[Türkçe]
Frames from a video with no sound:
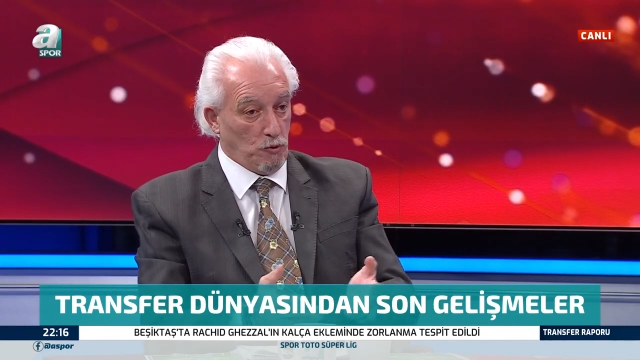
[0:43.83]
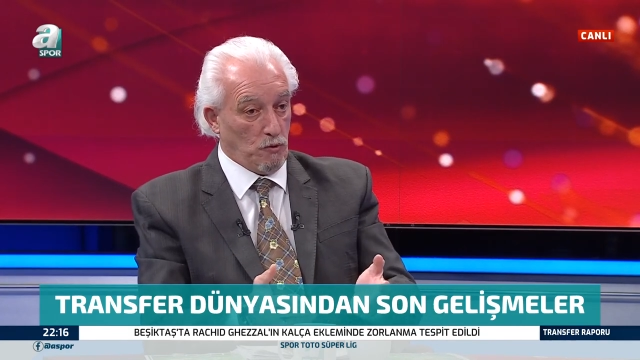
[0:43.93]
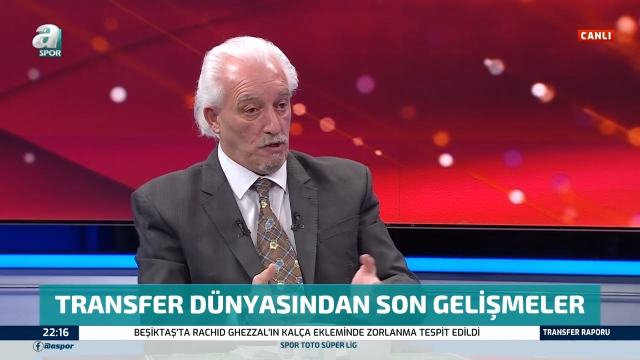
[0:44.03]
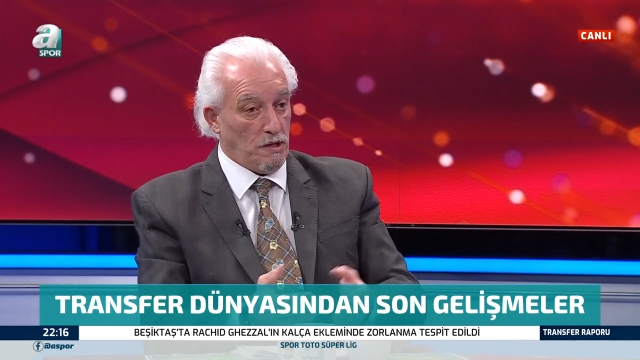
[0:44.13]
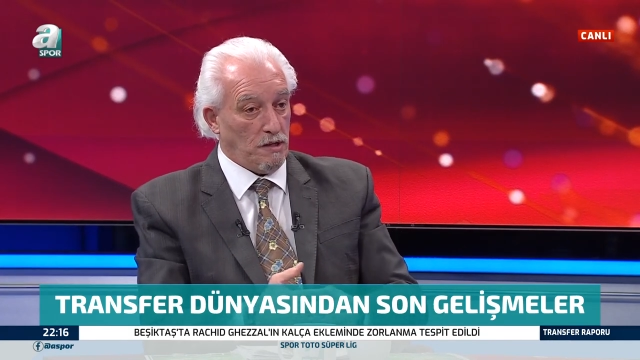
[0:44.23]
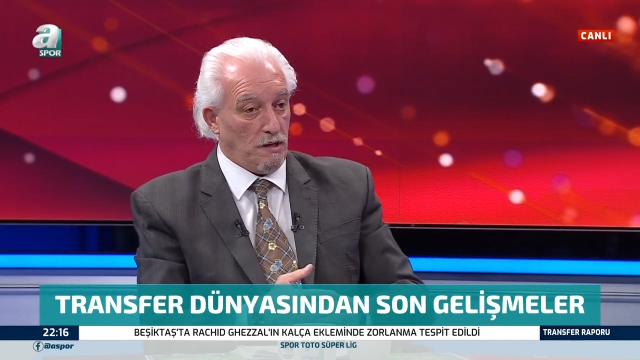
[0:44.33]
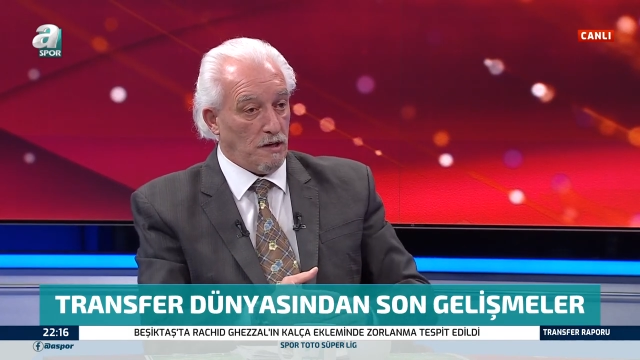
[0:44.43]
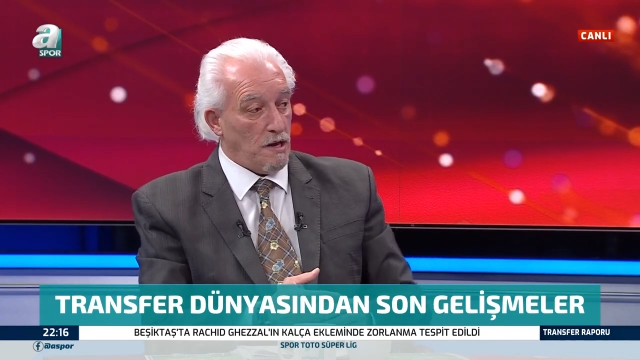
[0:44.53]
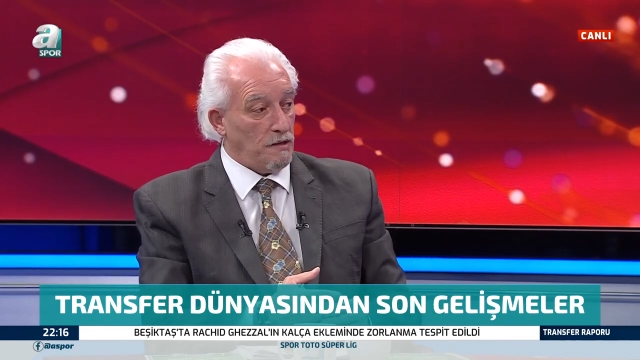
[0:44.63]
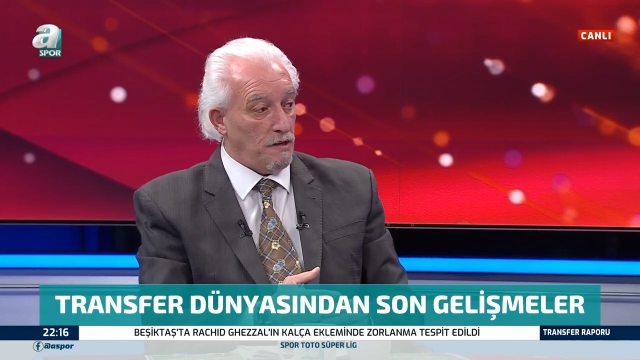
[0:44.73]
Oralara da
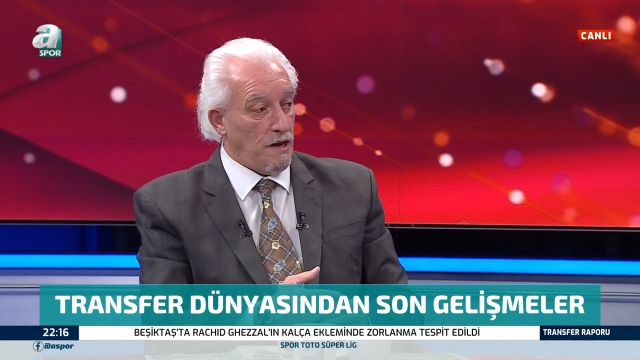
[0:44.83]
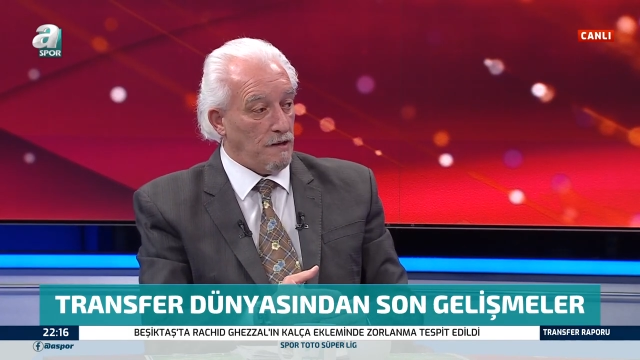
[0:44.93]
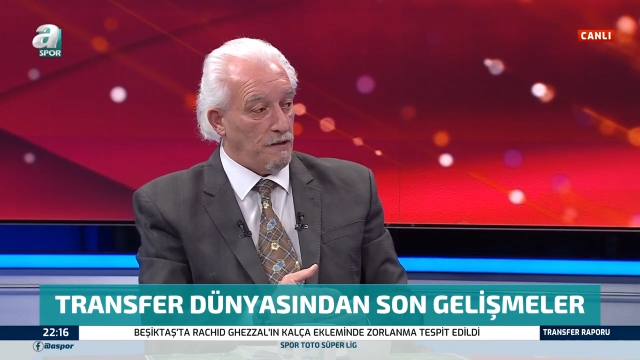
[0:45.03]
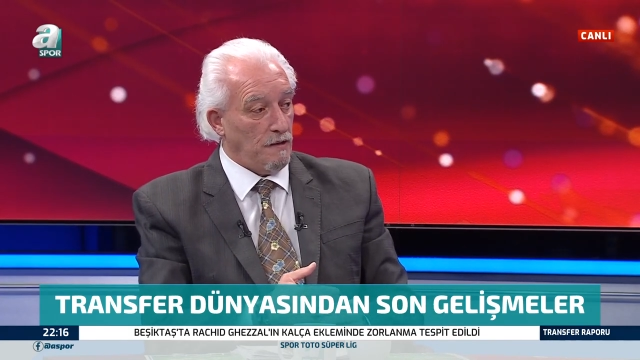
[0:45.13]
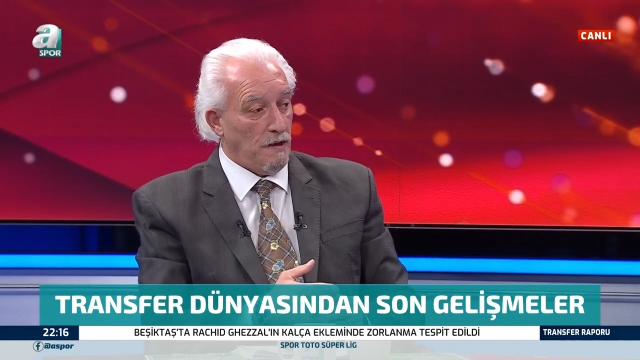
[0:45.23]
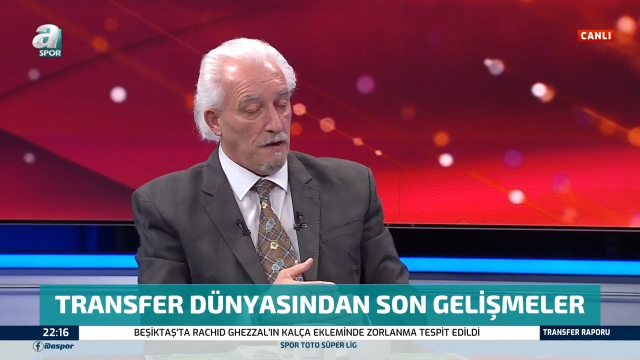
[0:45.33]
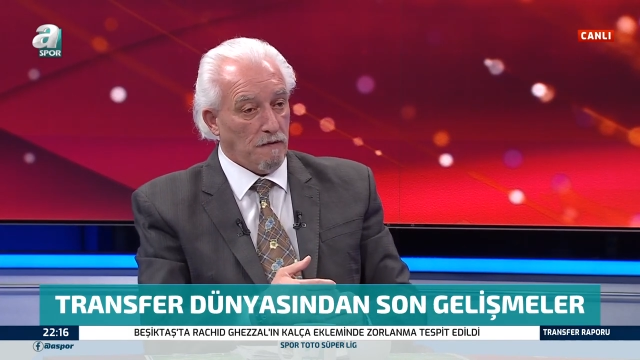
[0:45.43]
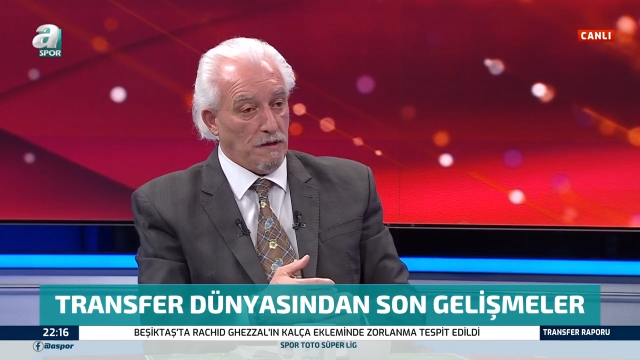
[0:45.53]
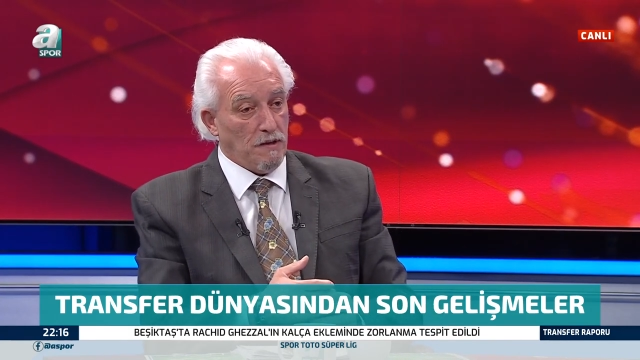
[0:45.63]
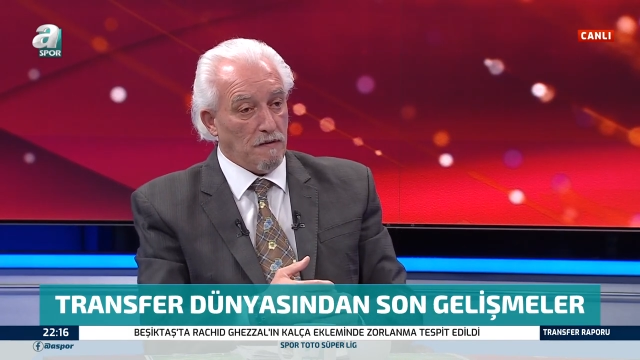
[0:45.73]
kadar da geldi.
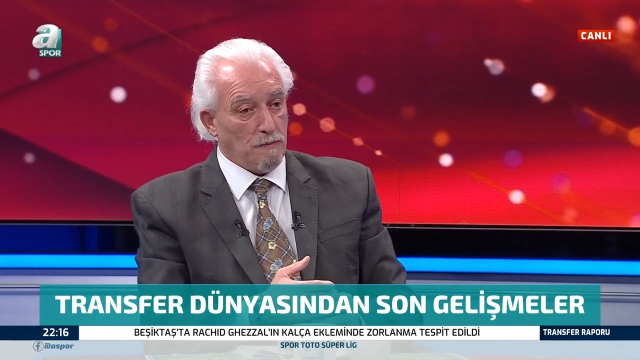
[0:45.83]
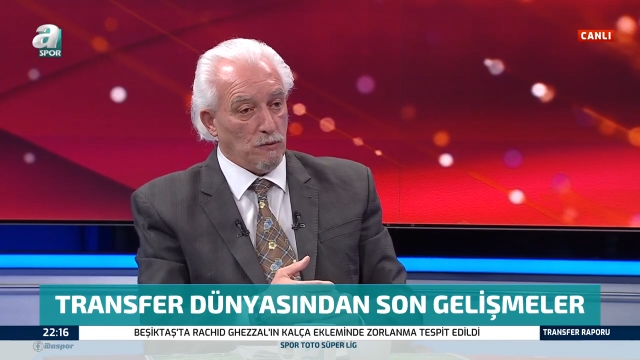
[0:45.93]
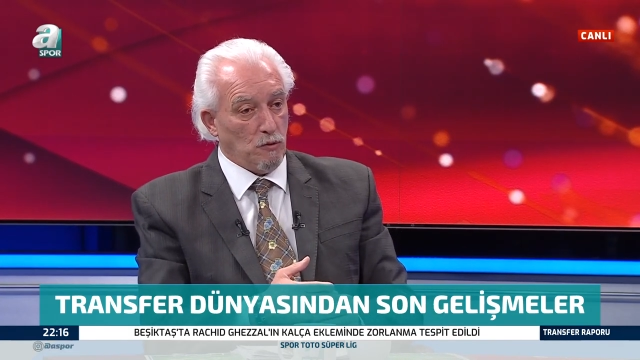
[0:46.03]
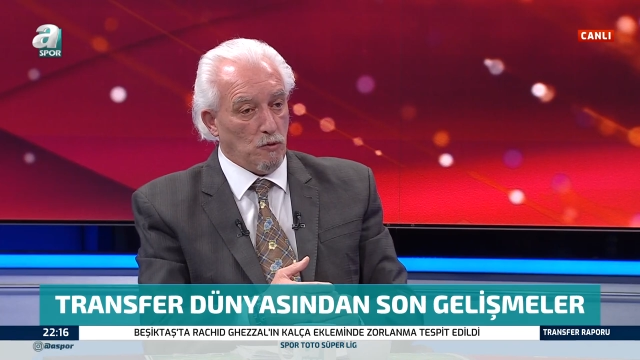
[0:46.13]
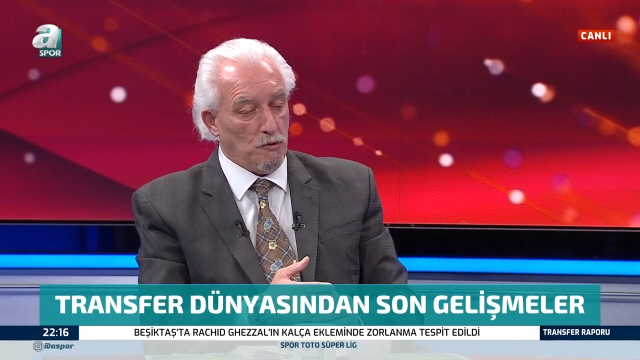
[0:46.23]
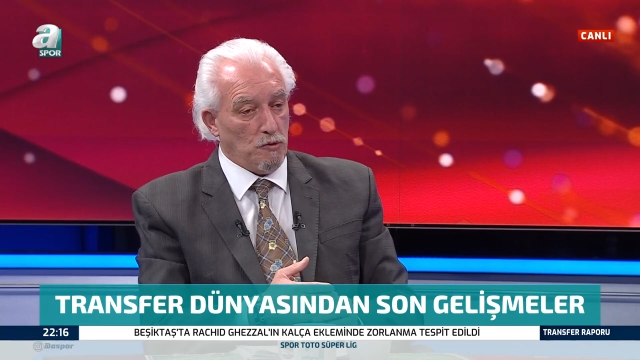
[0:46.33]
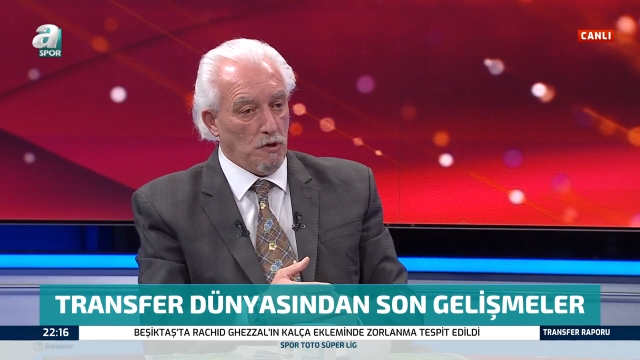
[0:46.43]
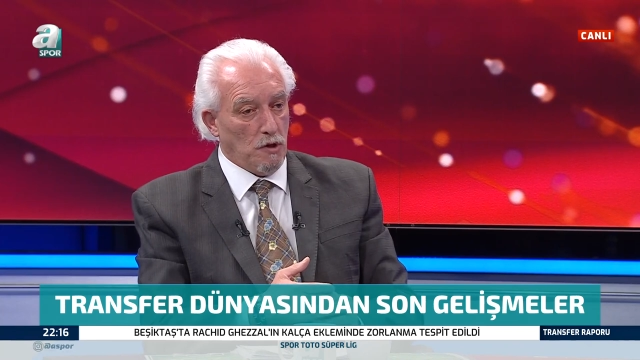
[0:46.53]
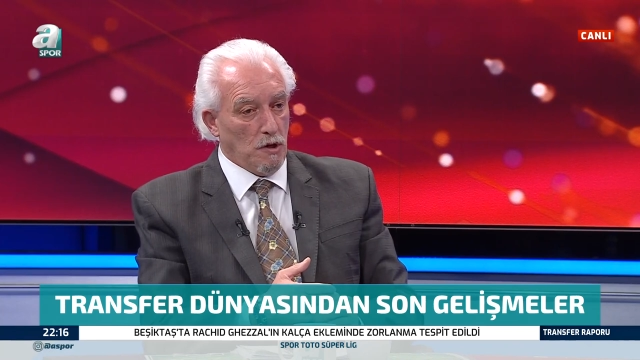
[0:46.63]
Ve devamlı da oynuyor.